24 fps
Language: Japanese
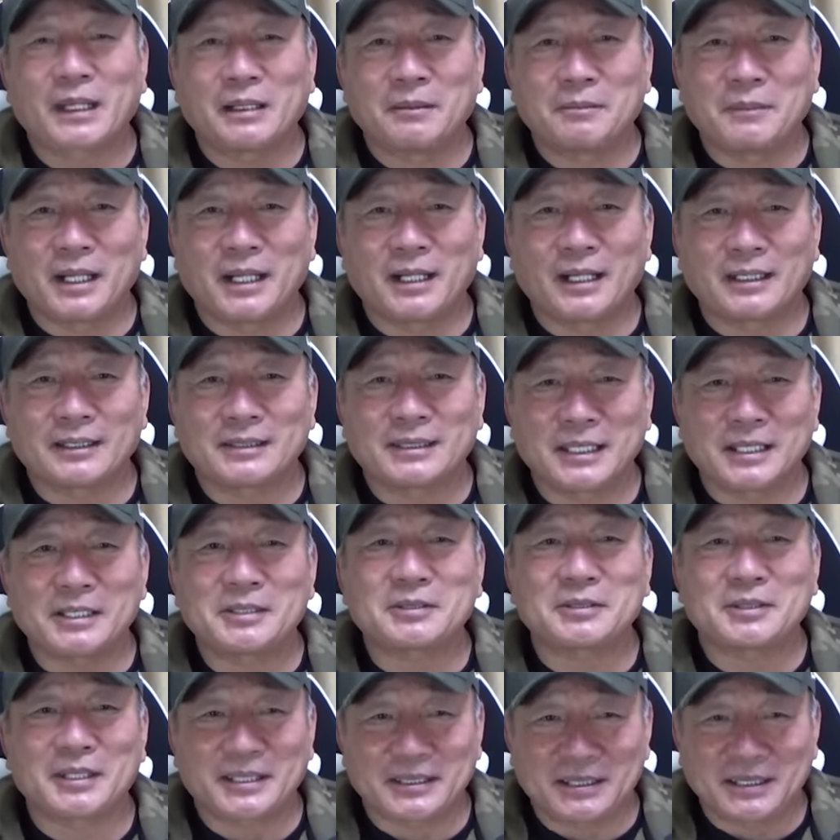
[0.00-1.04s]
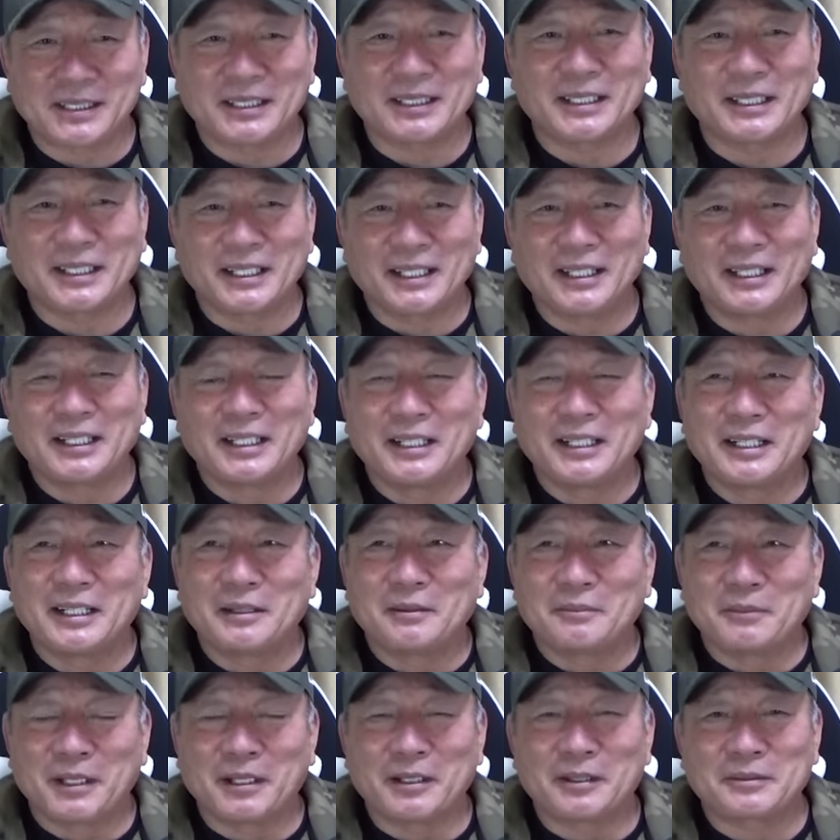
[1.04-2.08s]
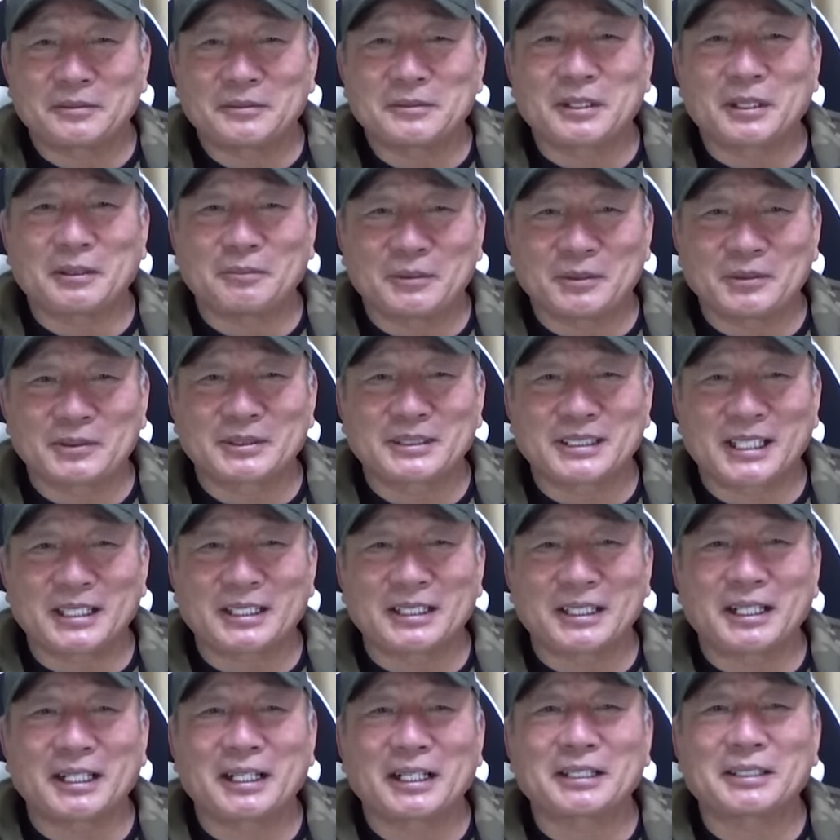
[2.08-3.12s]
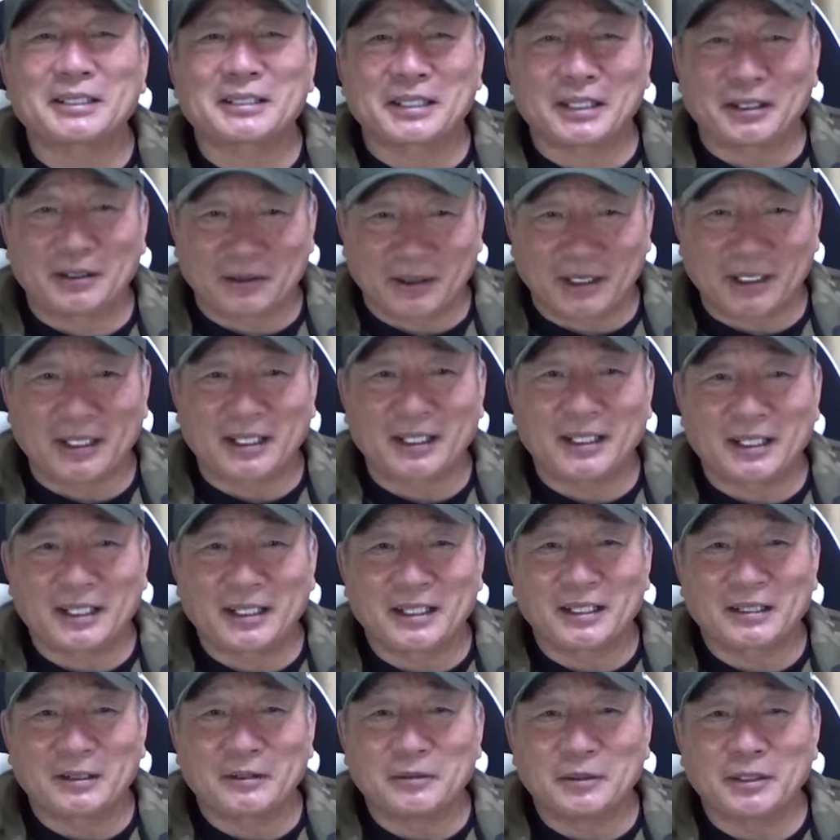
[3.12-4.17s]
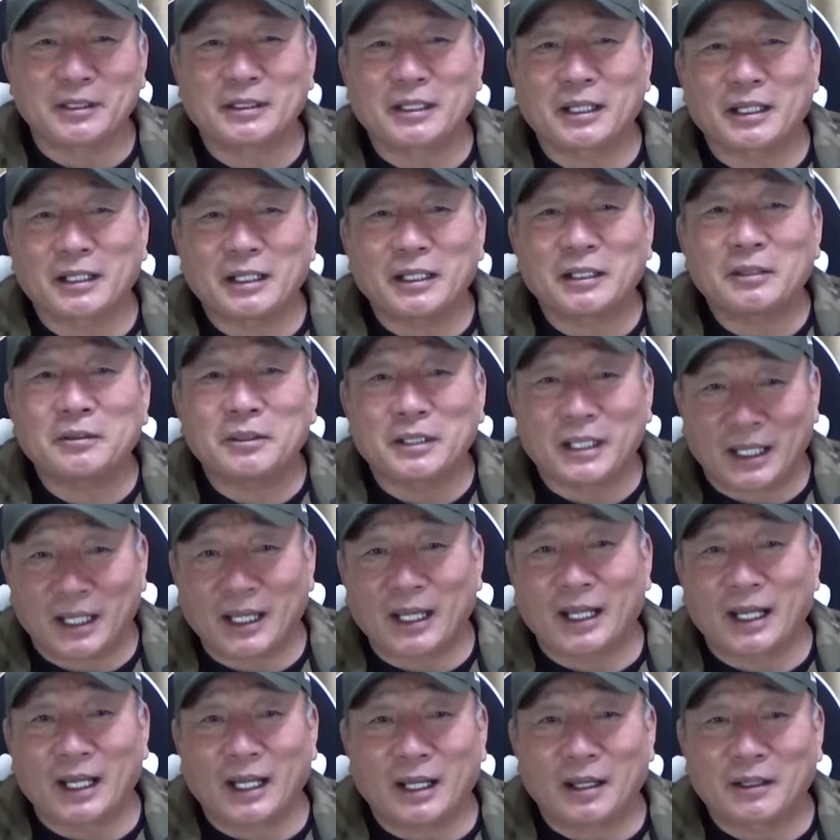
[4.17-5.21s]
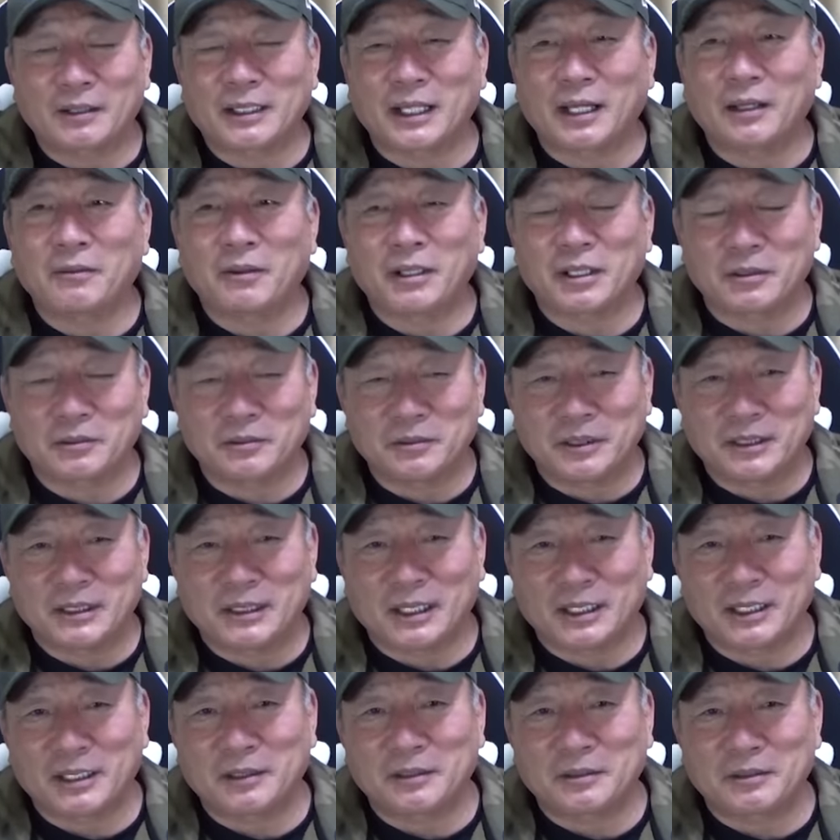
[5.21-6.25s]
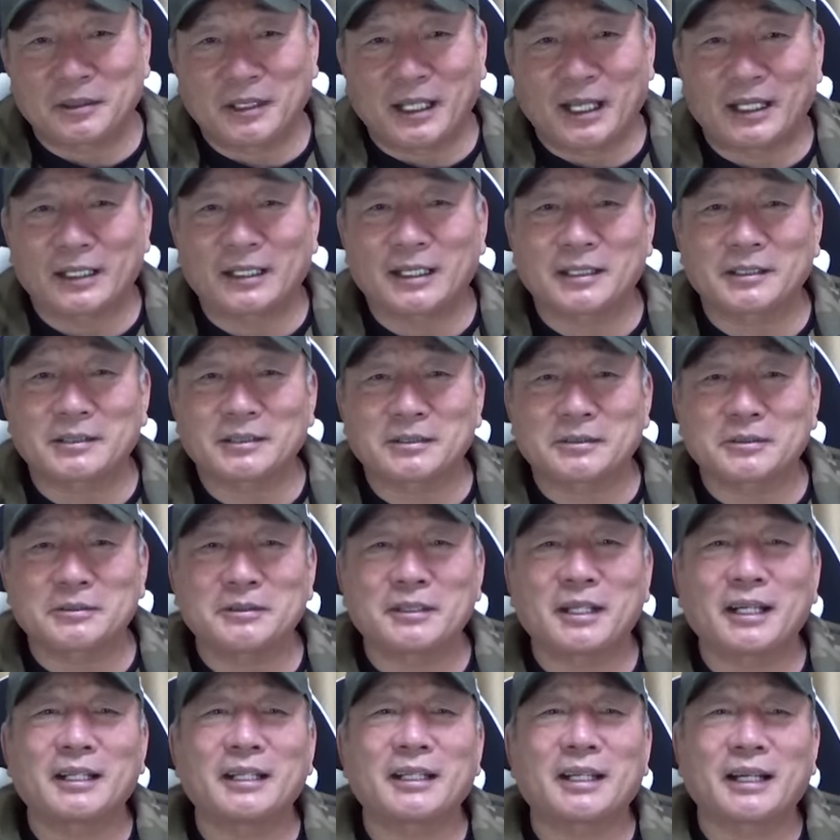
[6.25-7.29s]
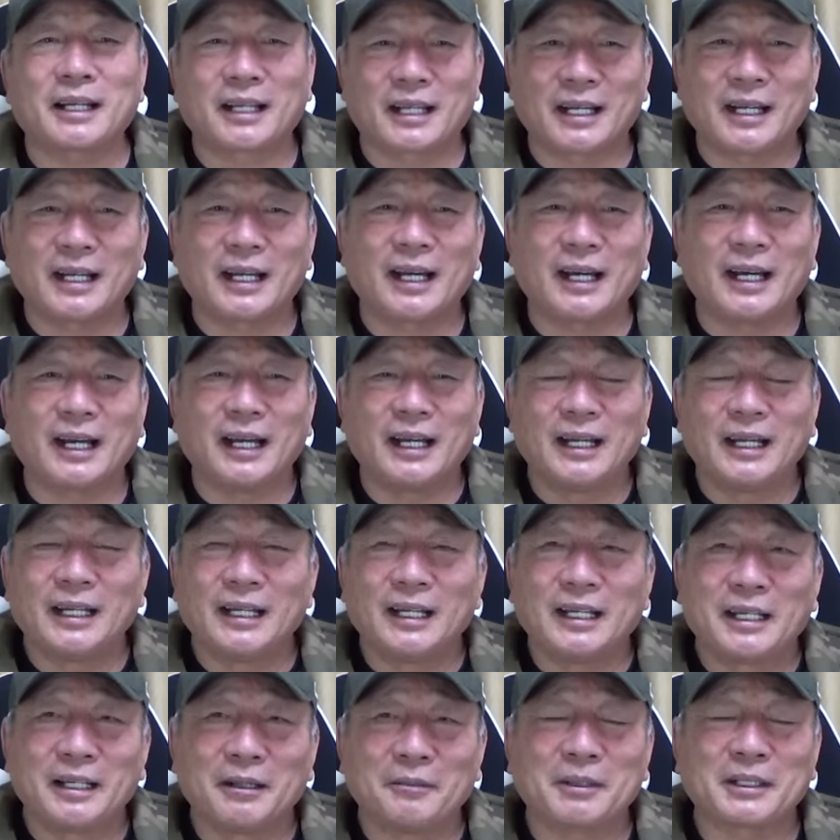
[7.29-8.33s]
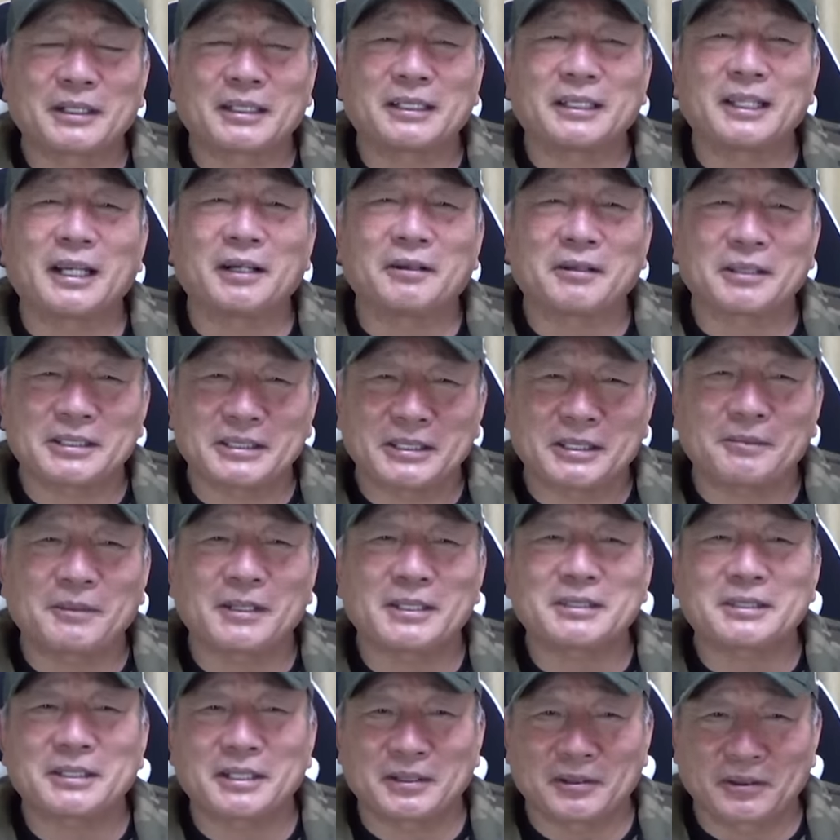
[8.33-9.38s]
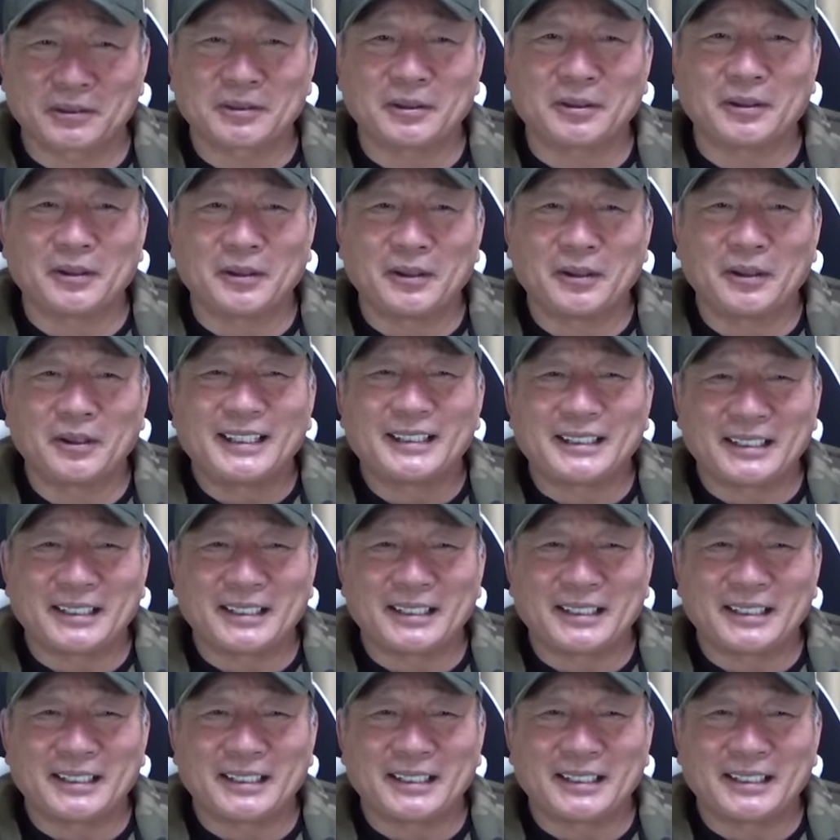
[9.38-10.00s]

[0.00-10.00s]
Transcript: うん、まあ選手だしまあ福良も残念がってたよねウィンターリーグで台湾のウィンターリーグ派遣するぐらいだからやっぱり期待はしてましたよと、